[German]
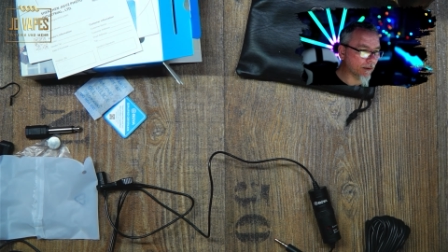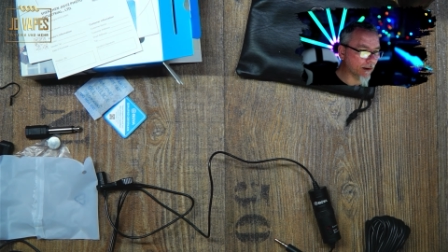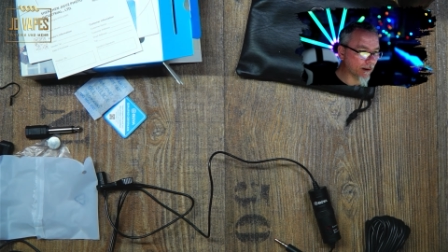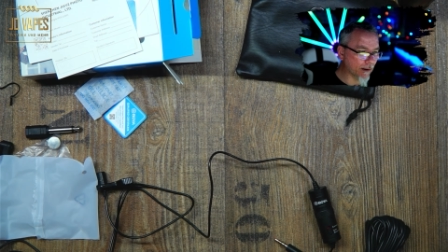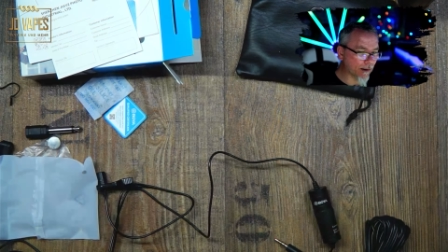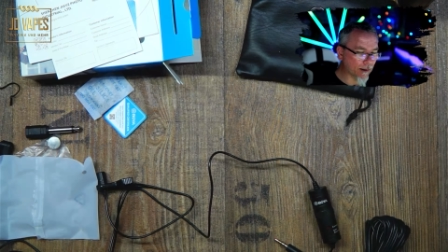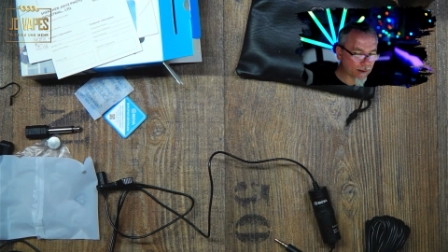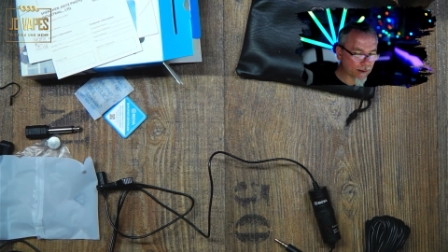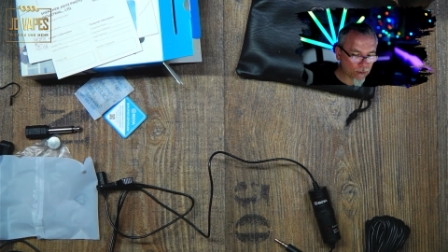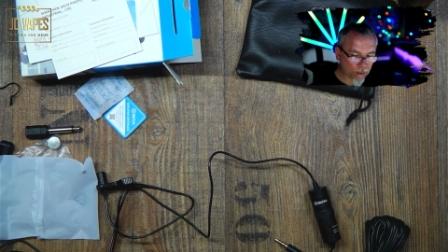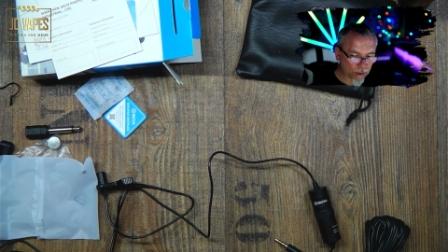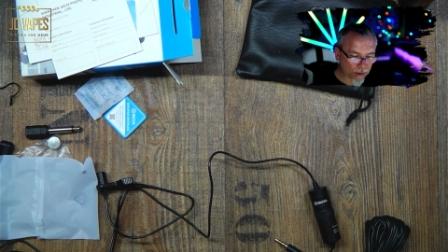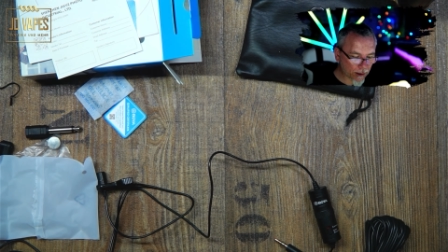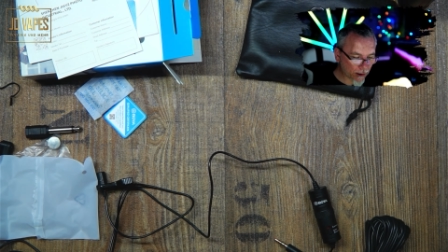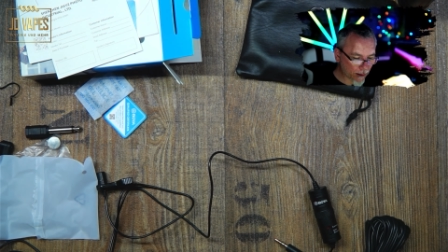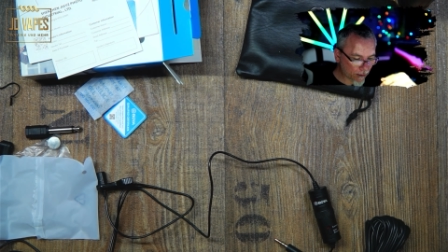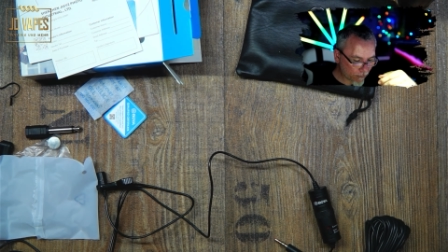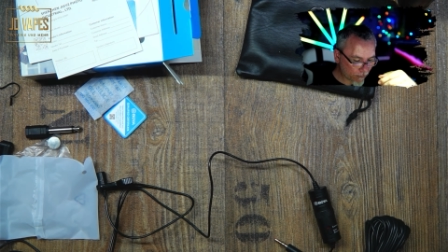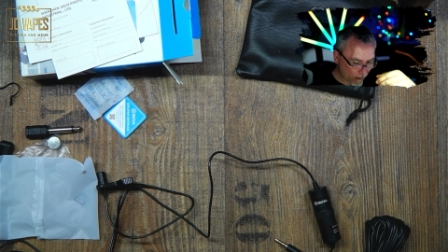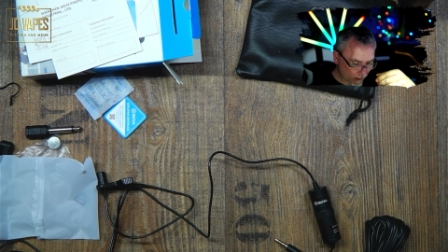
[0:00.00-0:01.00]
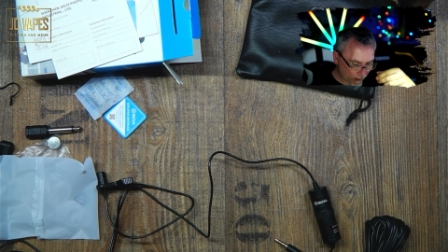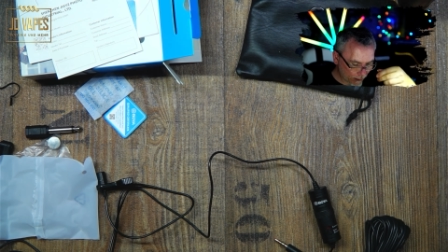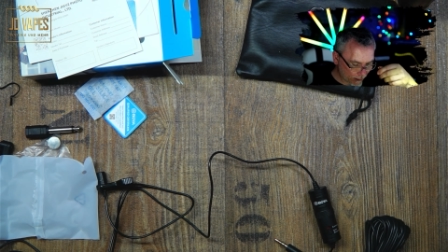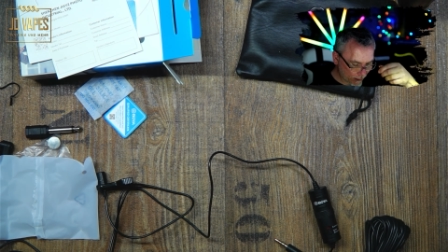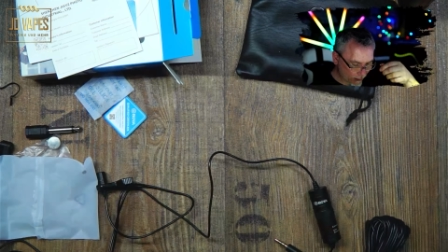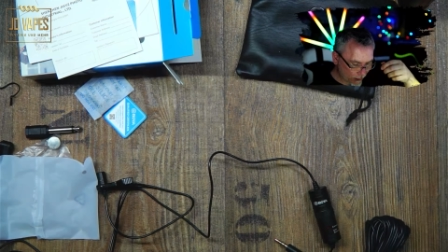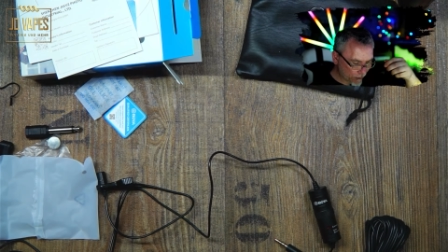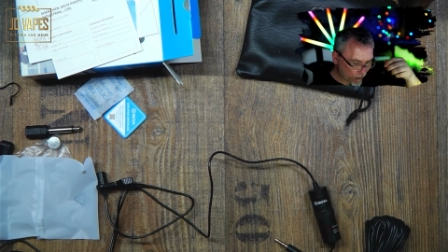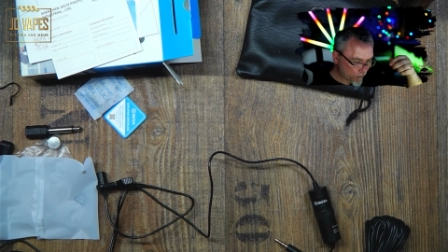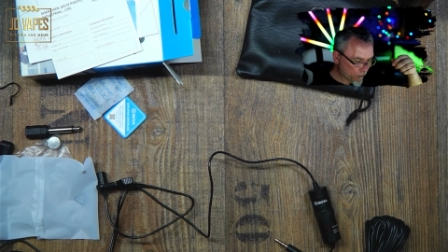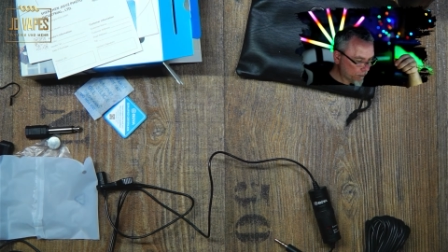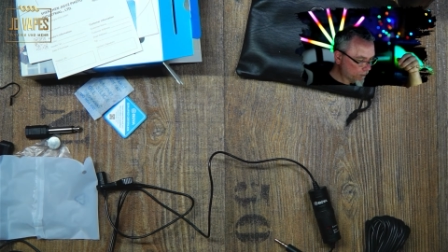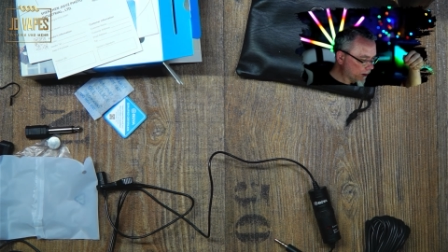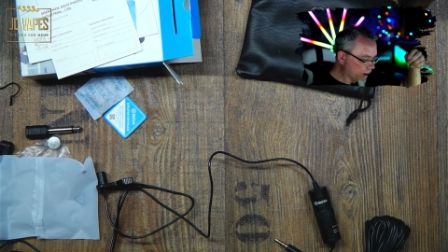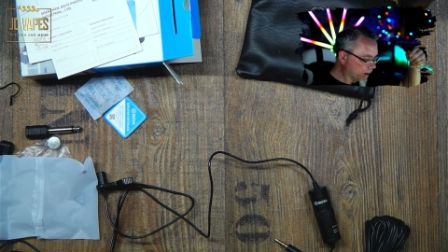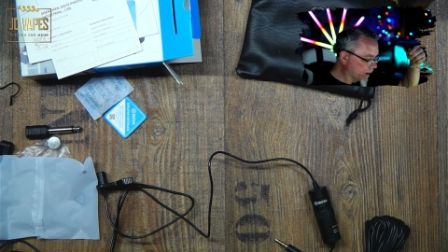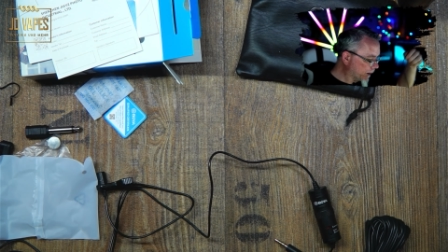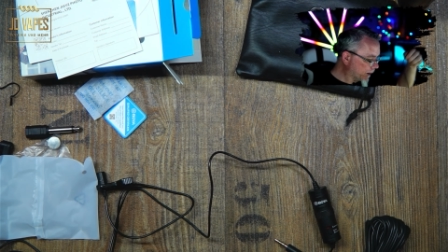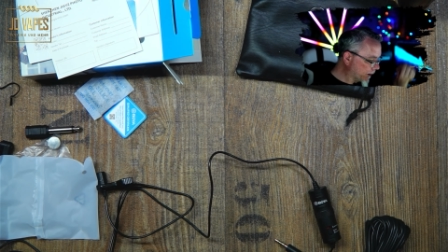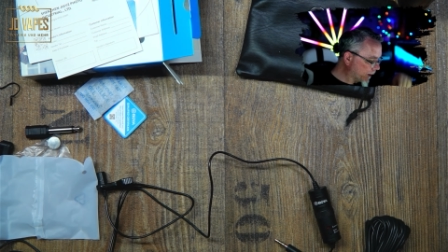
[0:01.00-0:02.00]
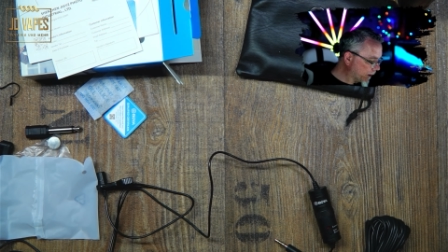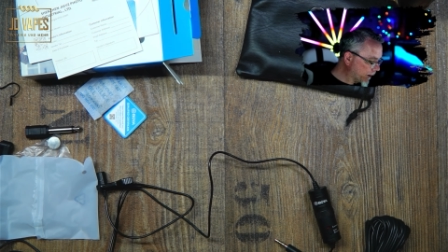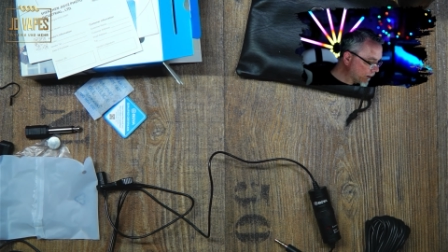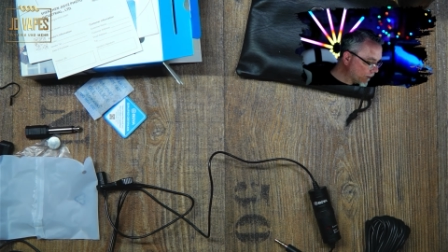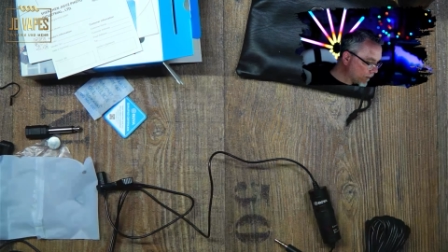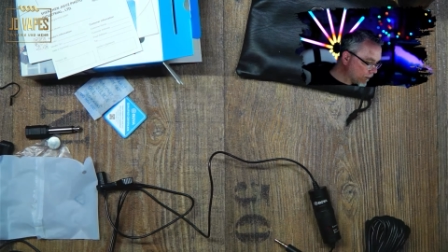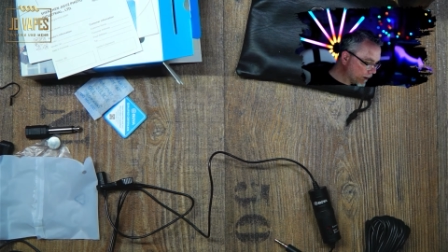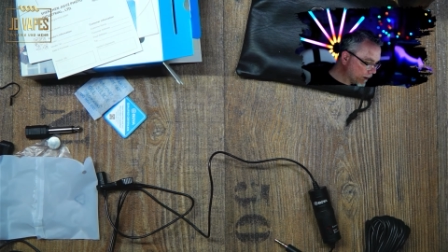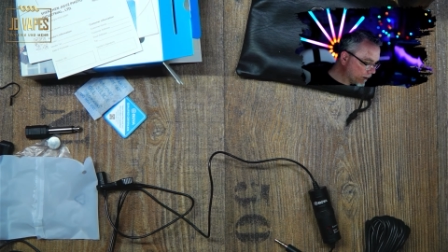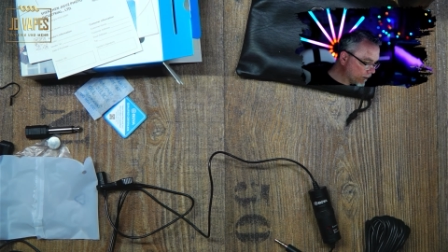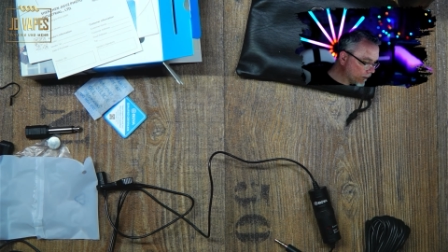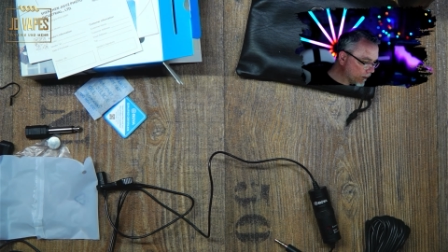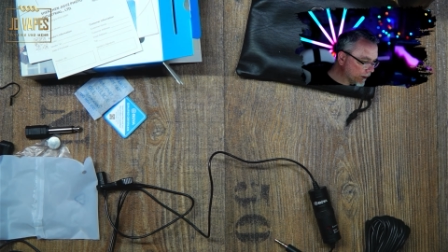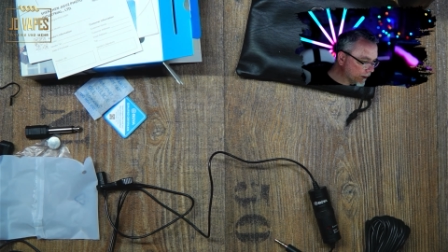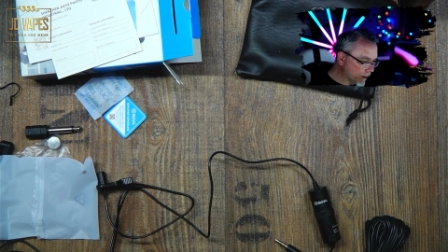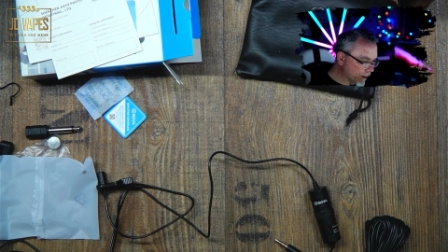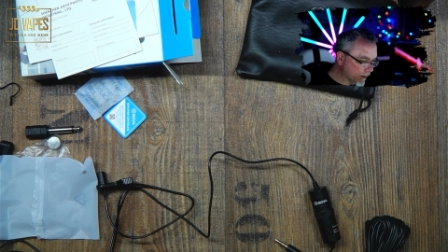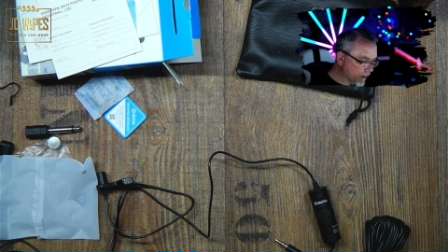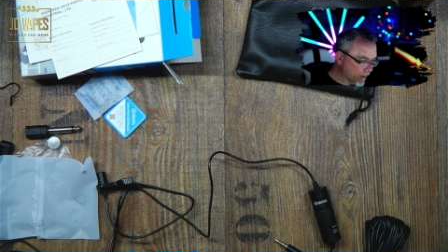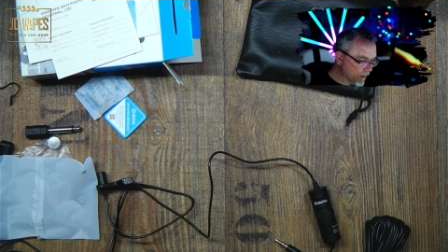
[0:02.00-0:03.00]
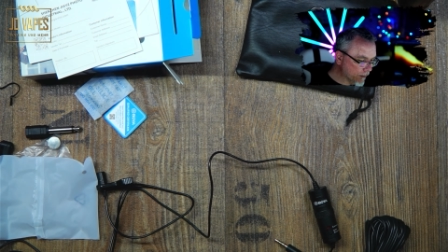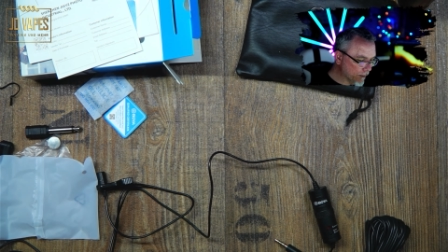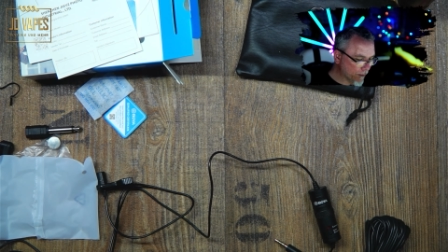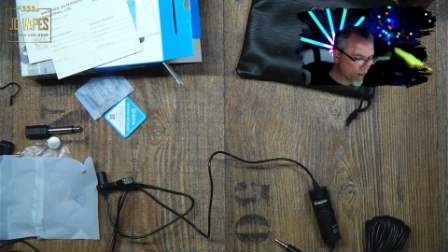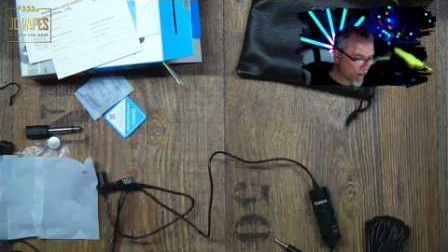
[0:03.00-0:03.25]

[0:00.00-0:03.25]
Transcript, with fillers: wenn ihr das aussteckt, weil das macht natürlich auch Geräusche.